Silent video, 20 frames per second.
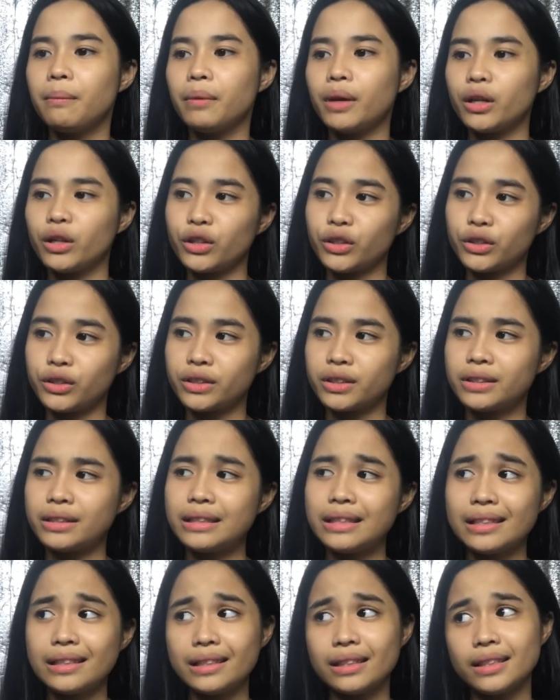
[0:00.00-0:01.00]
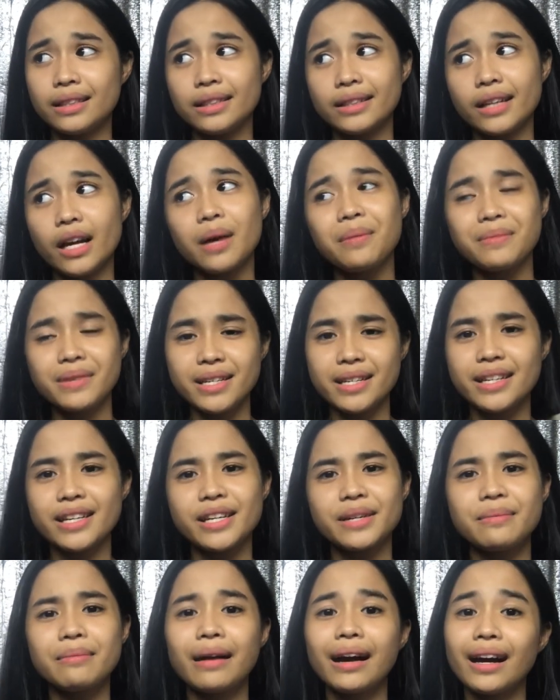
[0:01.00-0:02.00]
Pero, this coming
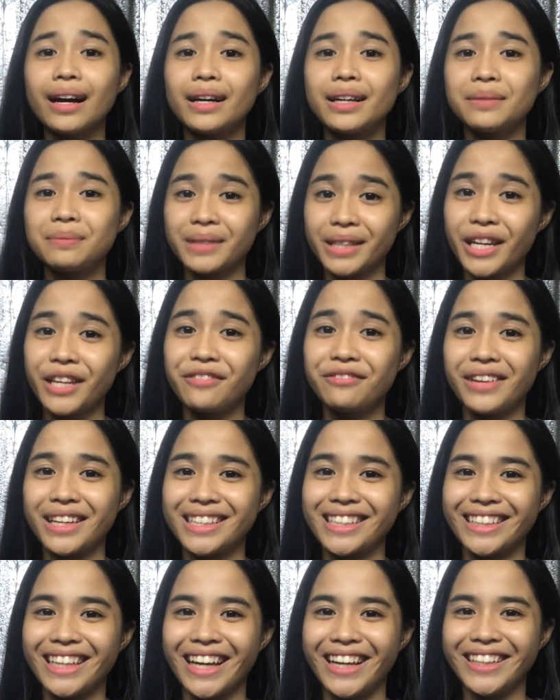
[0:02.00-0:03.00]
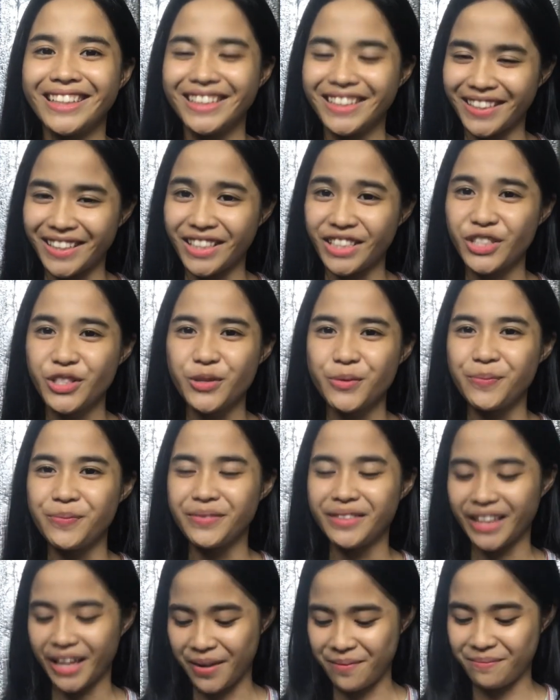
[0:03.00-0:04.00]
year, baka mag invest na tayo sa tube
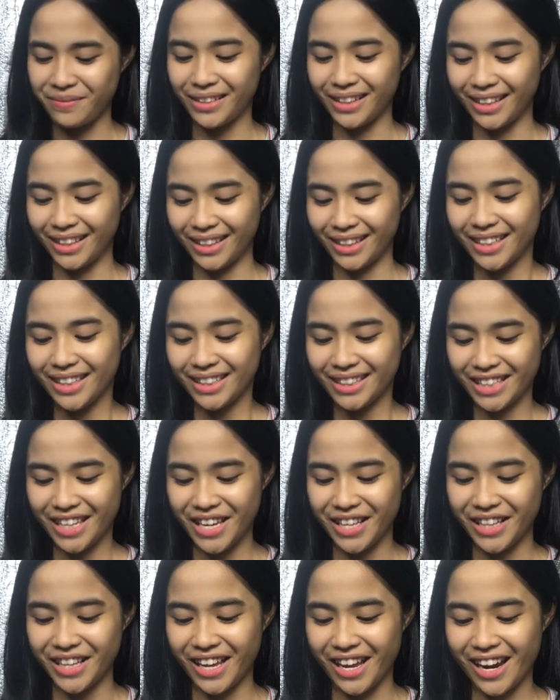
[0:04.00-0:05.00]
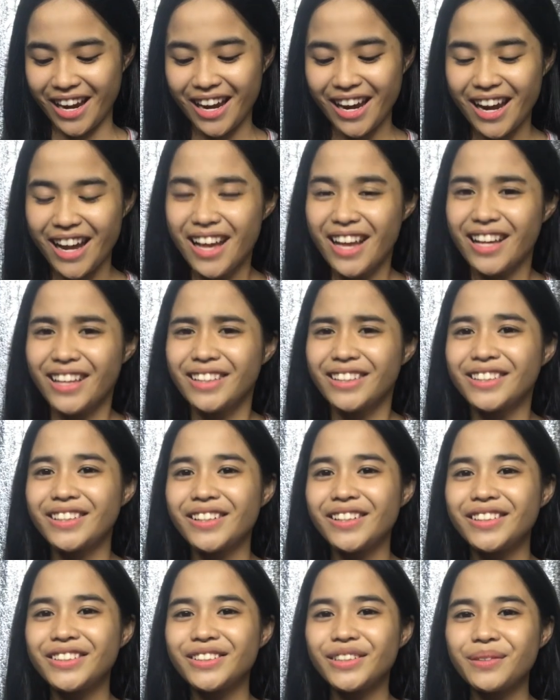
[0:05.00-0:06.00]
type na skincare.
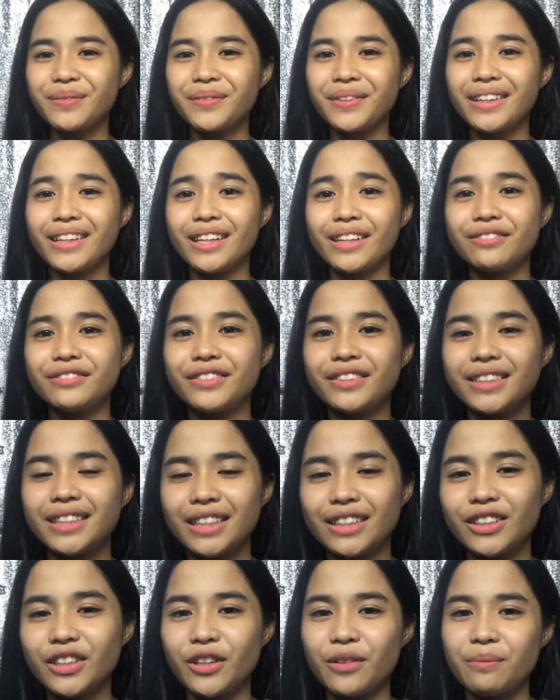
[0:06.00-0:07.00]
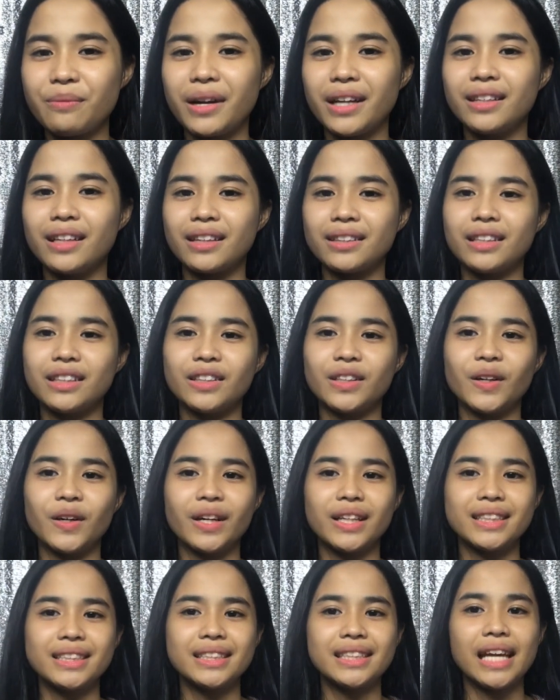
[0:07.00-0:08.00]
So, super love ko din tong product na to
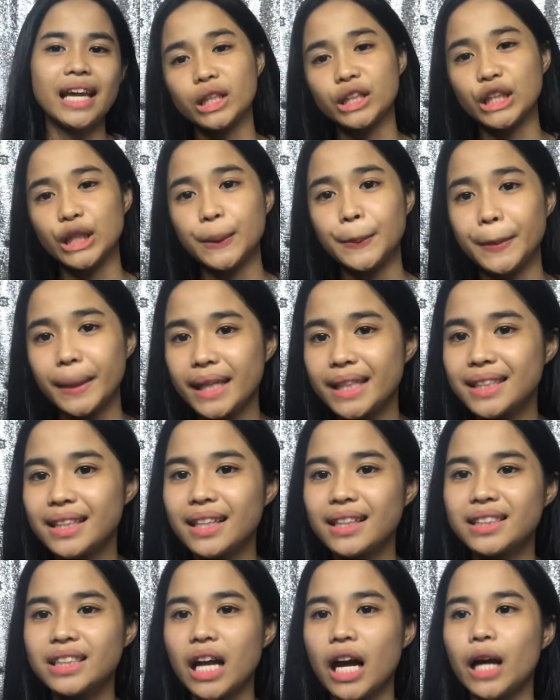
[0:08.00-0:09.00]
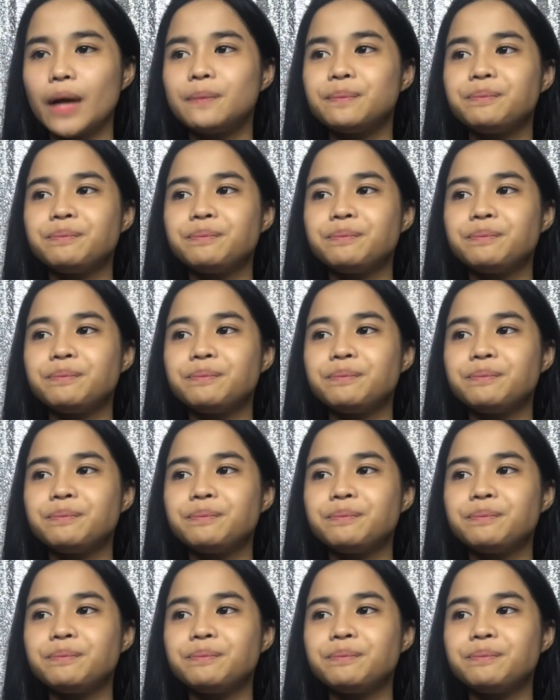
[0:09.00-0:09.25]
kasi water-based lang siya.